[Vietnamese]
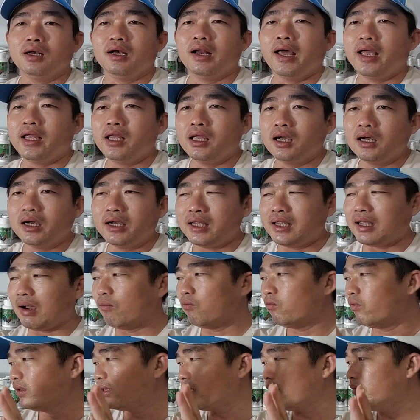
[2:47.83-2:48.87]
để những cái
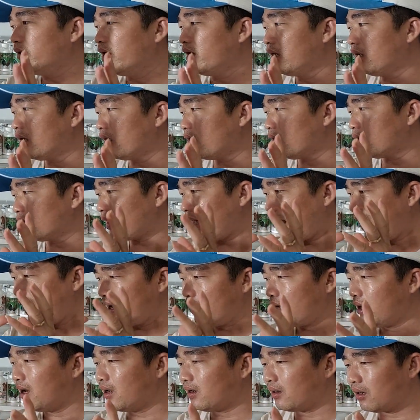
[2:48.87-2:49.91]
dòng vitamin đó nó
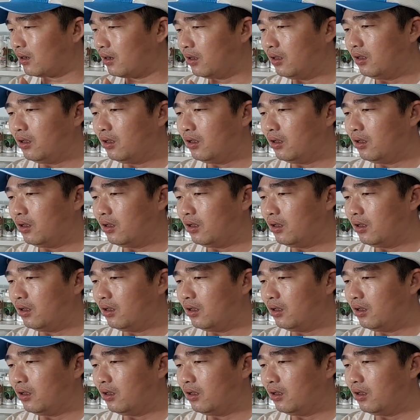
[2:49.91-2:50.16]
tan hết